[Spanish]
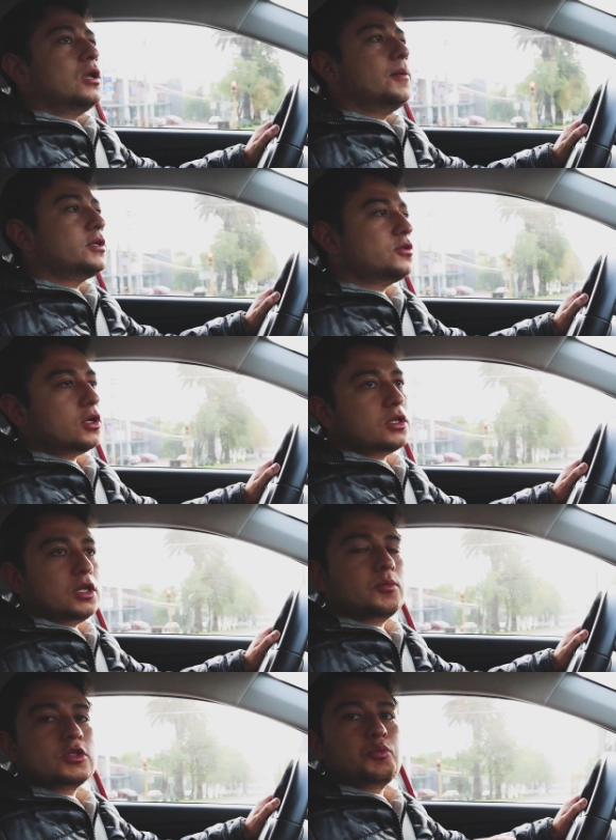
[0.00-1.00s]
La versión que
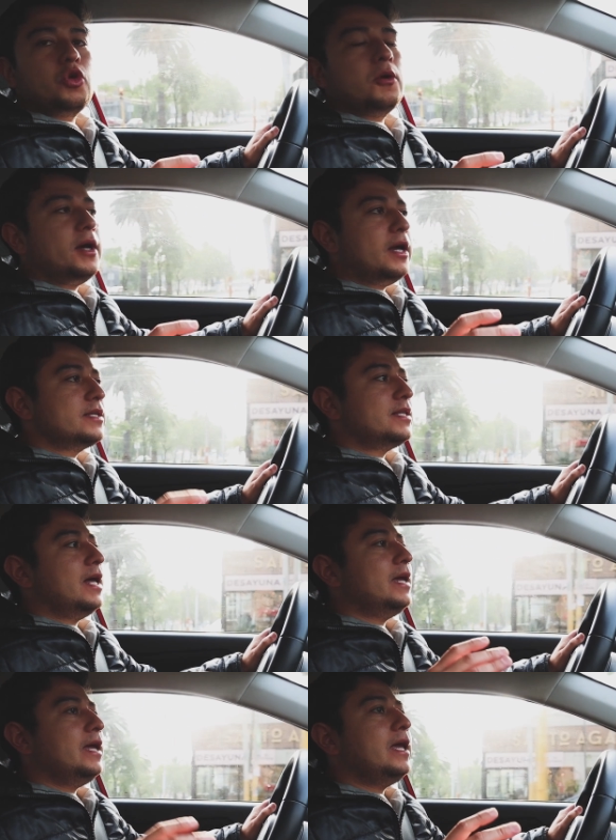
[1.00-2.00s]
tenemos a prueba es
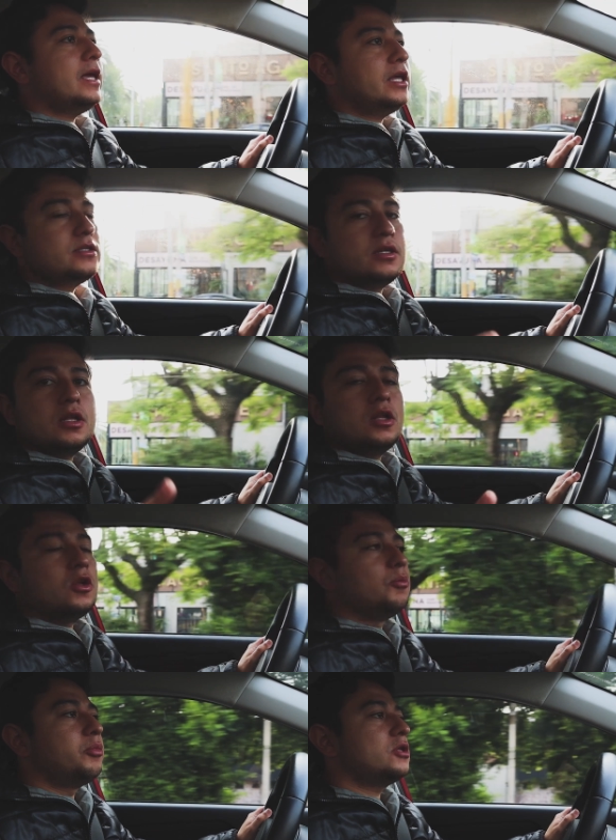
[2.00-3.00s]
la EX y
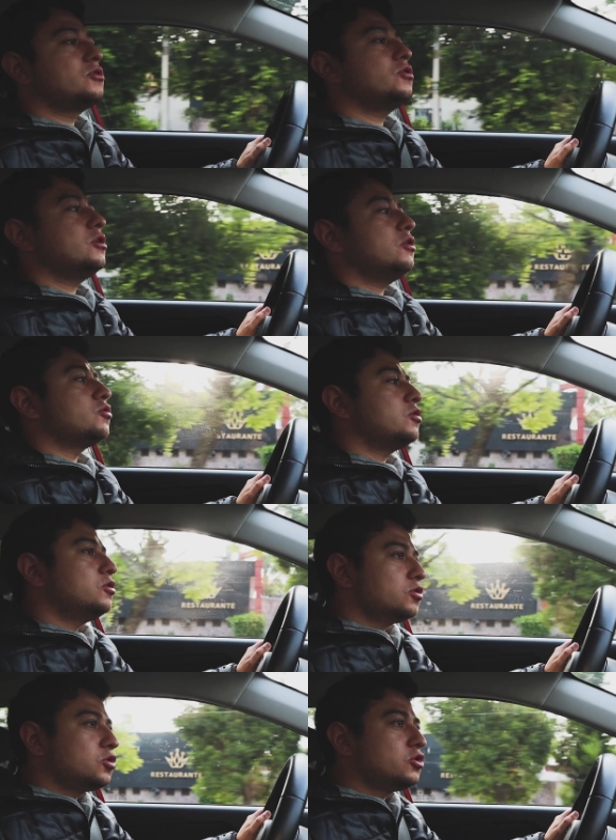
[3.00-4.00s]
tiene un precio de
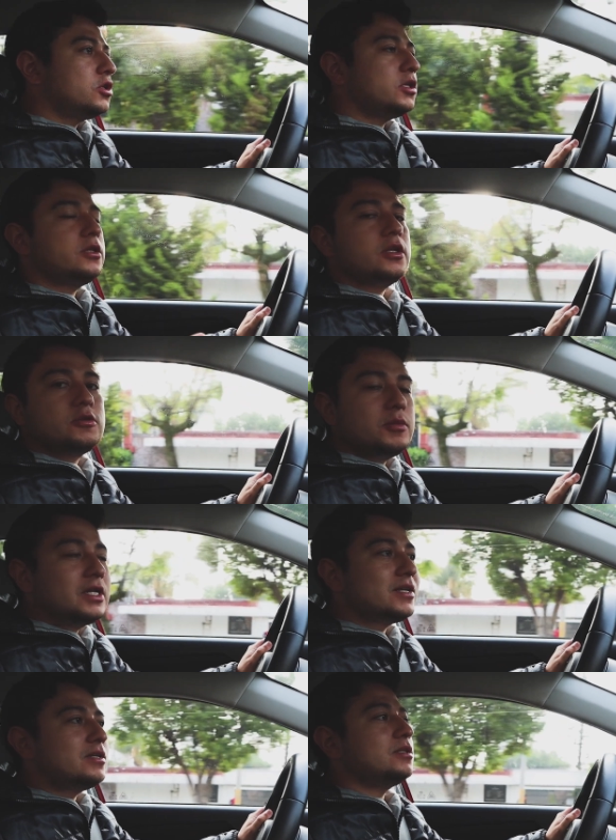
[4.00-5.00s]

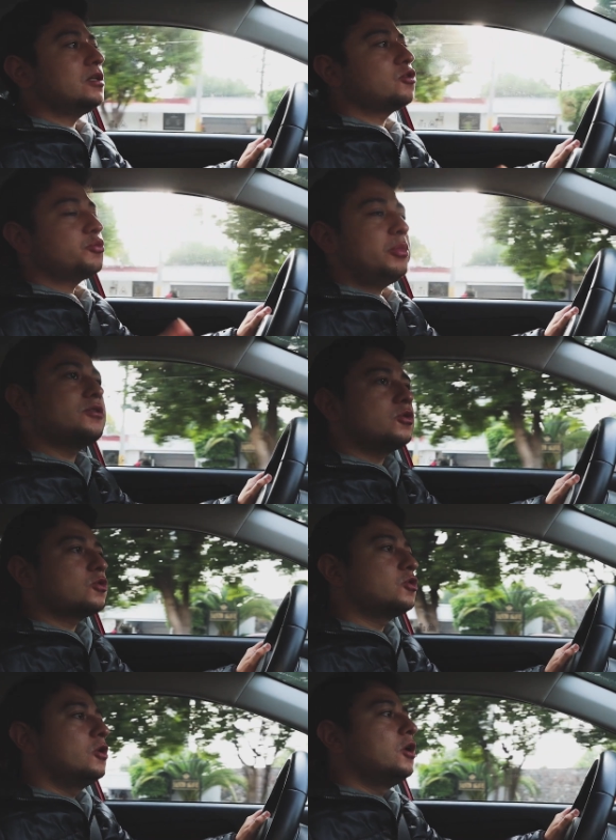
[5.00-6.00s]
283.600
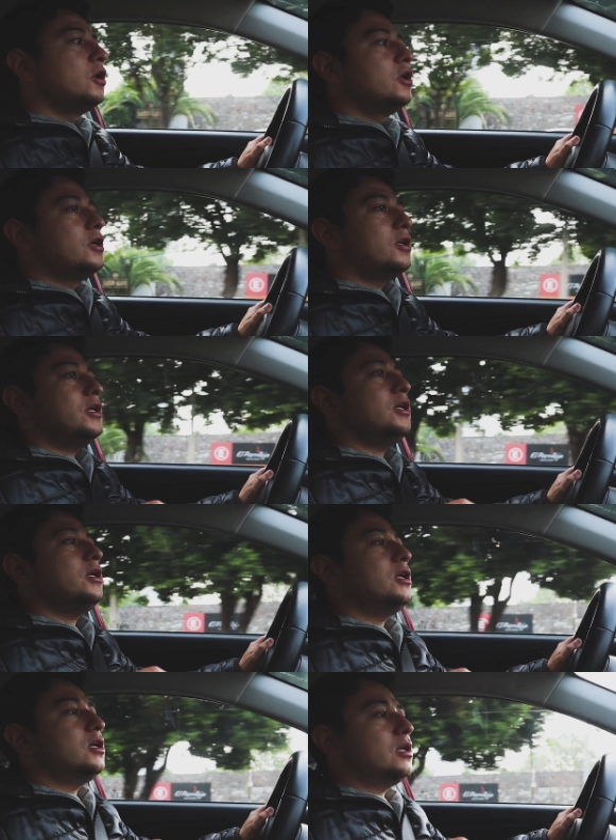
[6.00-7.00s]
pesos.
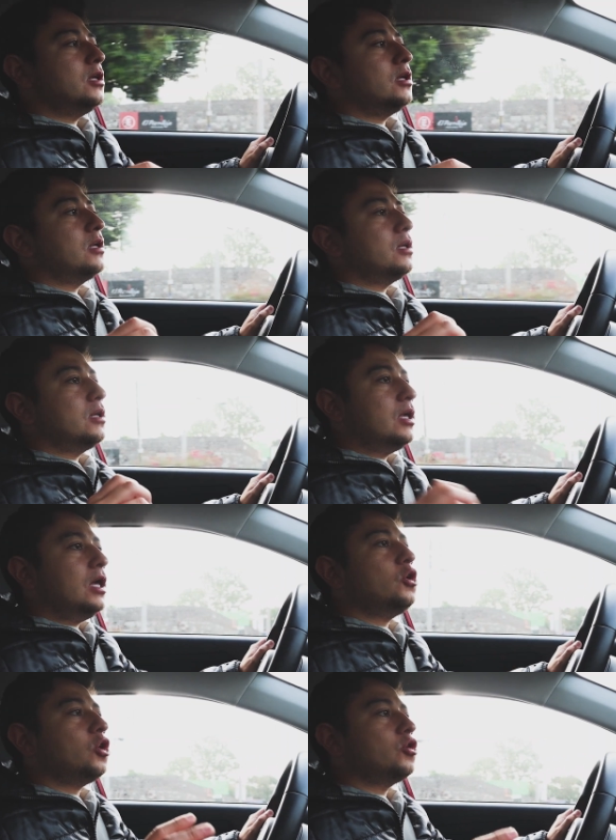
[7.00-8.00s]
Eh,
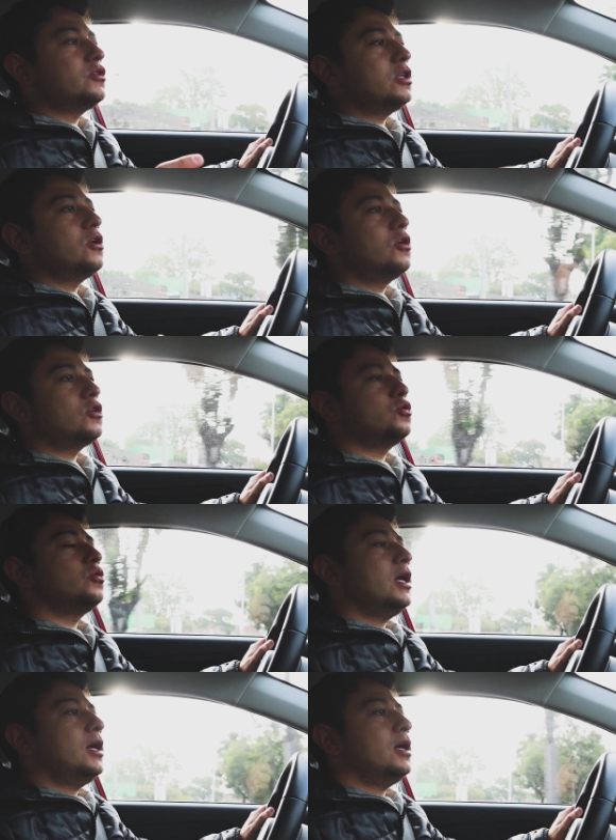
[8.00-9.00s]
yo considero es
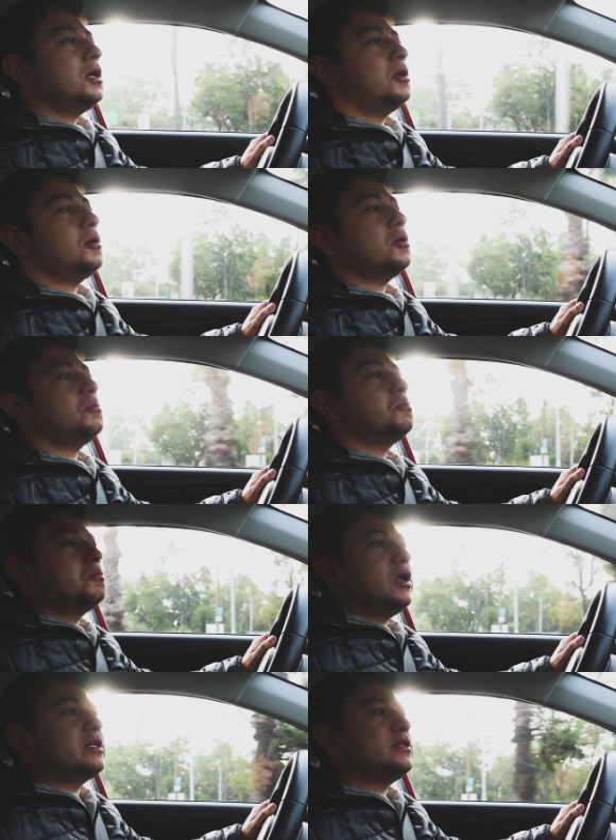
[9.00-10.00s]
una
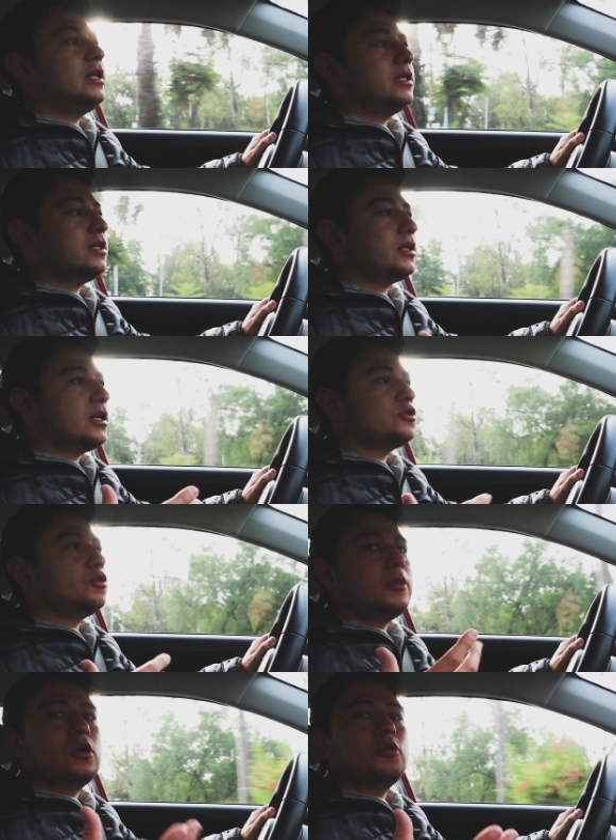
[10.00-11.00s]
excelente
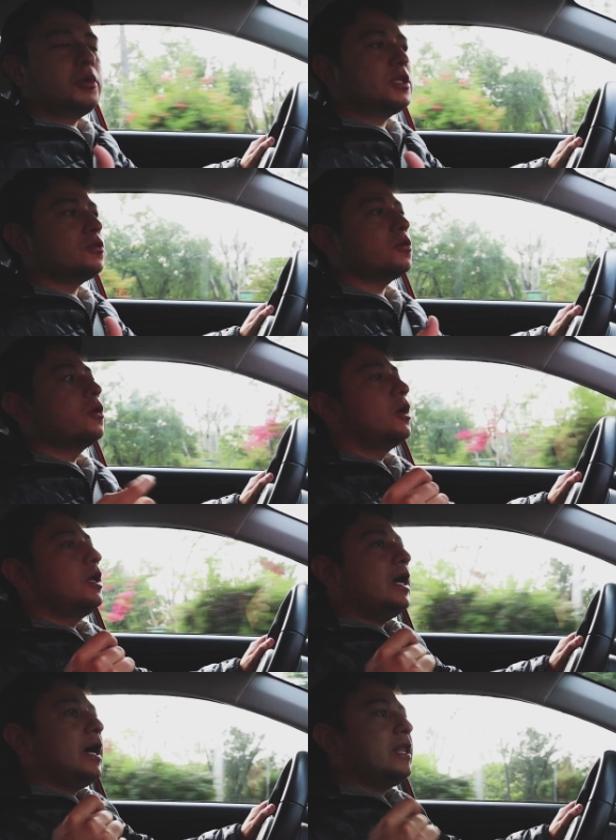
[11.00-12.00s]
relación valor-precio.
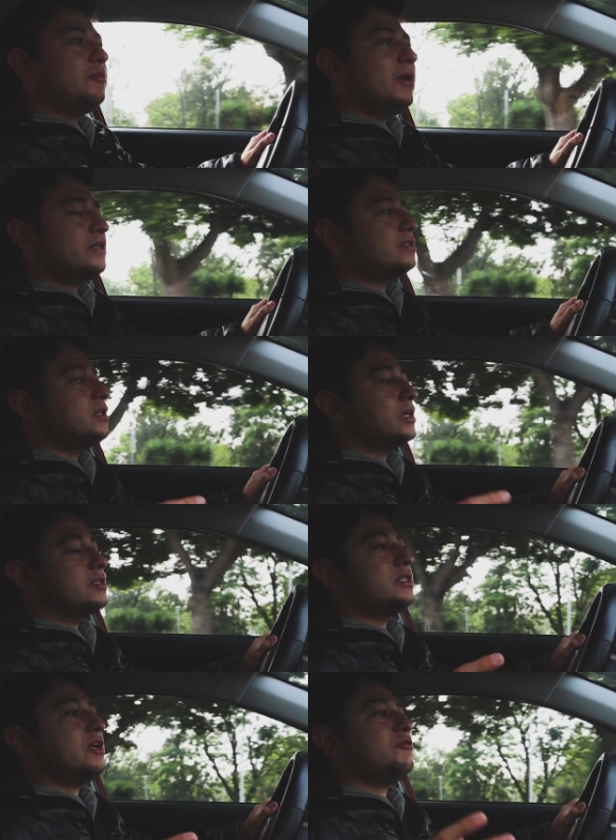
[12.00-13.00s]
Además de
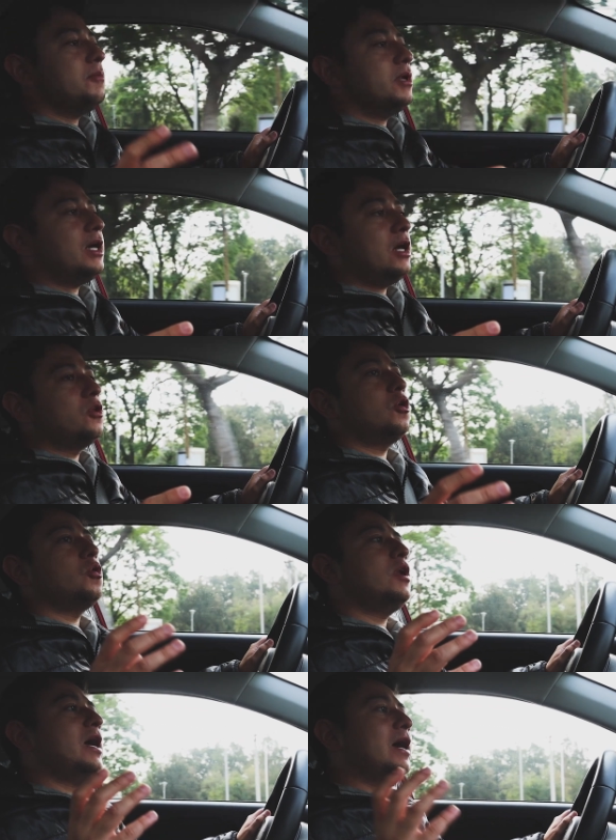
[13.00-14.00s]
que está fabricado
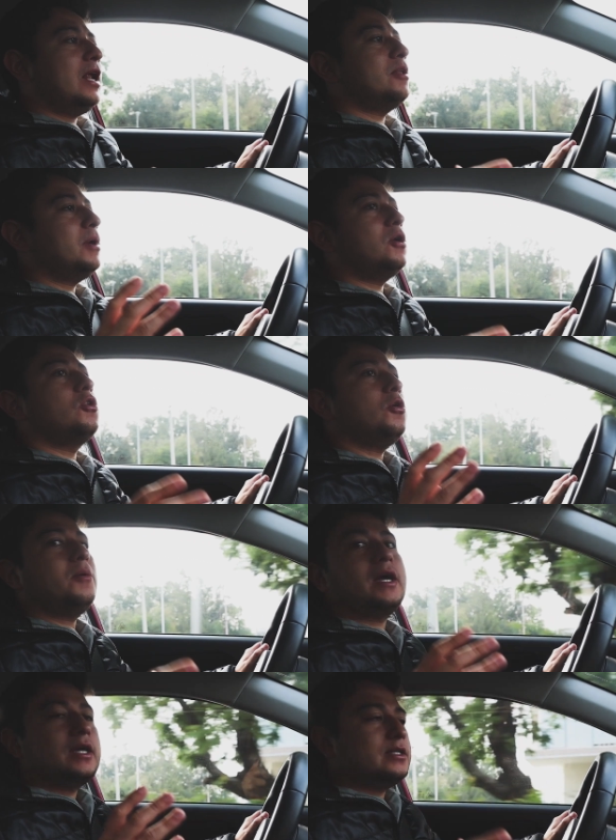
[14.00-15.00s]
con una gran mano de
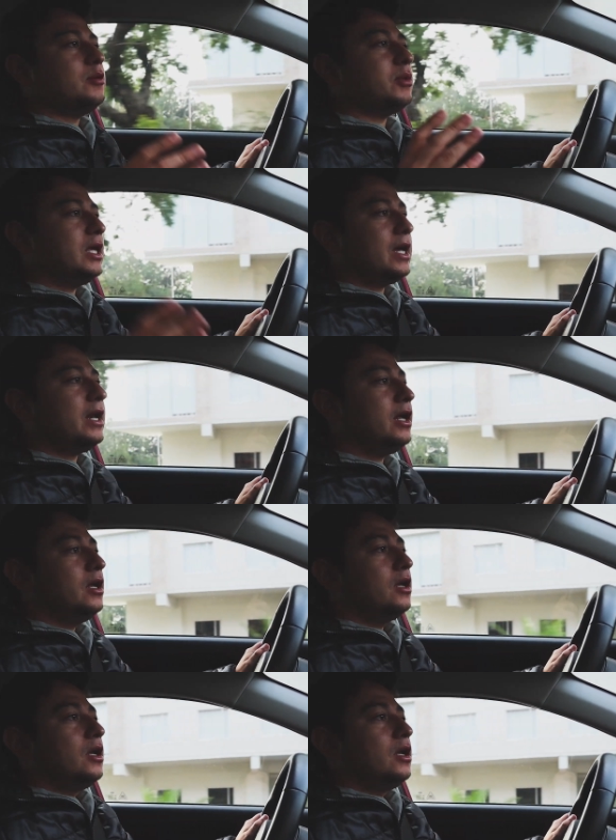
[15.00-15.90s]
obra que es la mexicana